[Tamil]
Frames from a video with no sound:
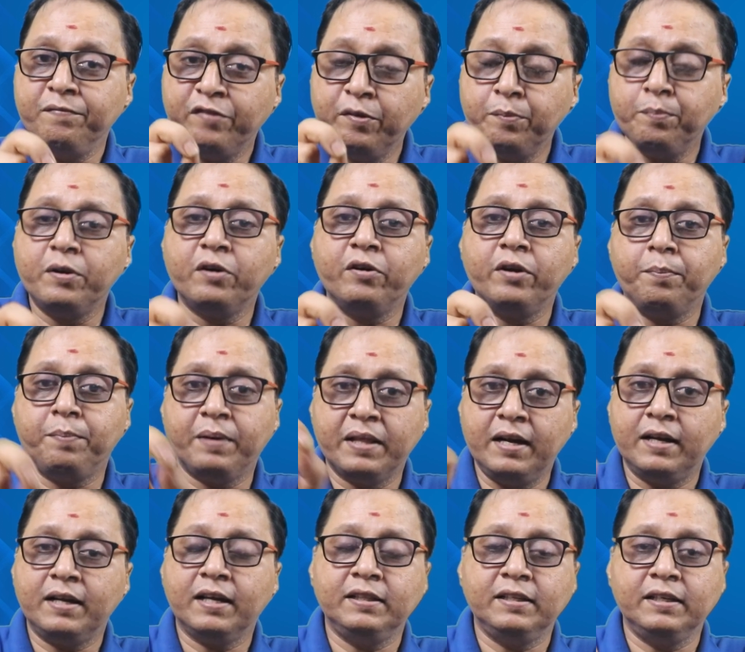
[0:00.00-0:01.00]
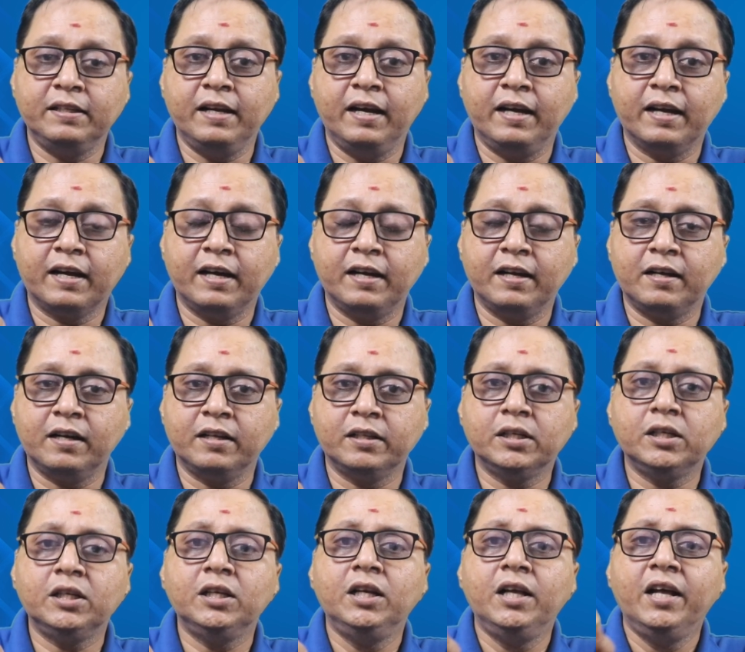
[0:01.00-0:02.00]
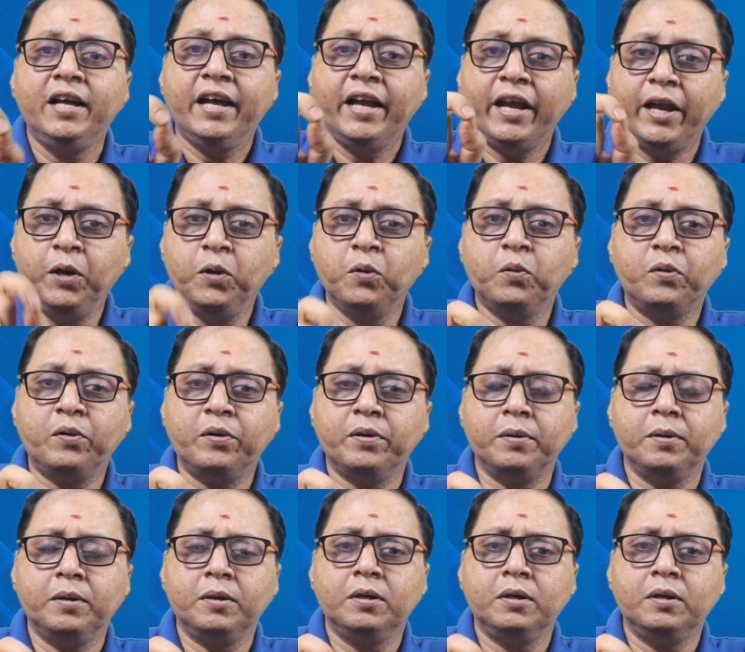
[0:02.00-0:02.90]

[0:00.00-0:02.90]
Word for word: பிப்ரவரி பதினெட்டாம் தேதி நடக்க இருக்கிறது இன்னும் ஒரு